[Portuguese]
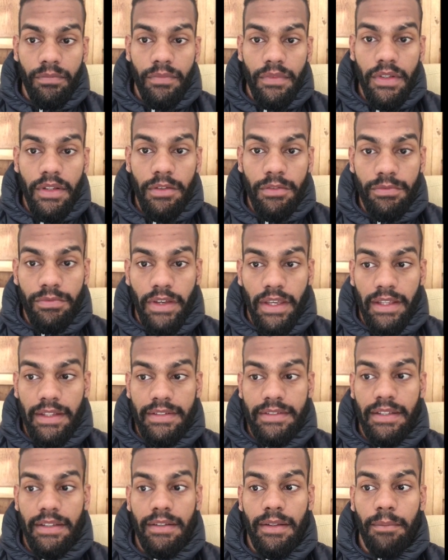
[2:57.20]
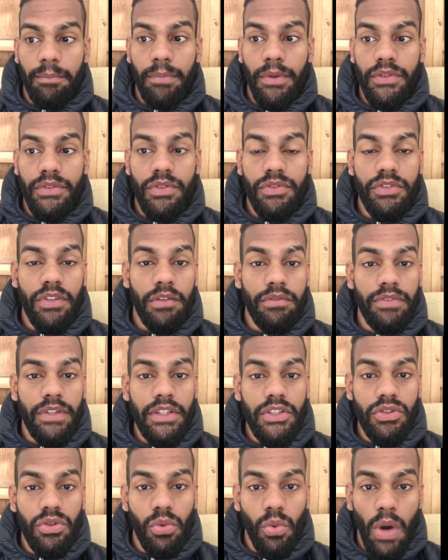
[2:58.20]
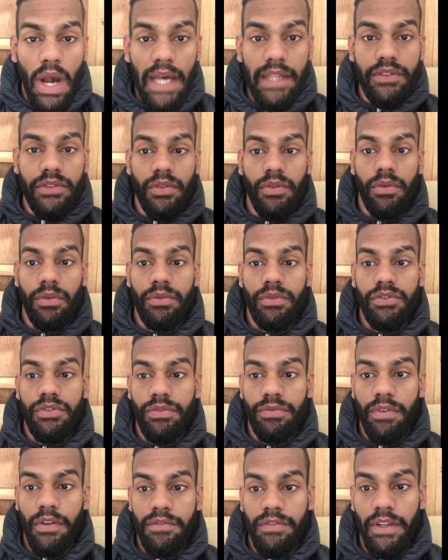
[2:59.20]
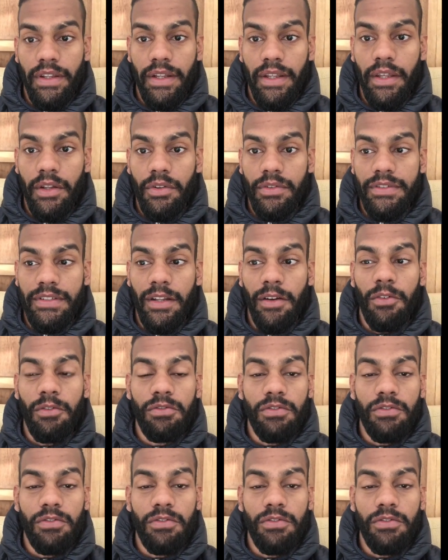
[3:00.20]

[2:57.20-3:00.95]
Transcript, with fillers: que vencem depois do dia 24 de fevereiro serão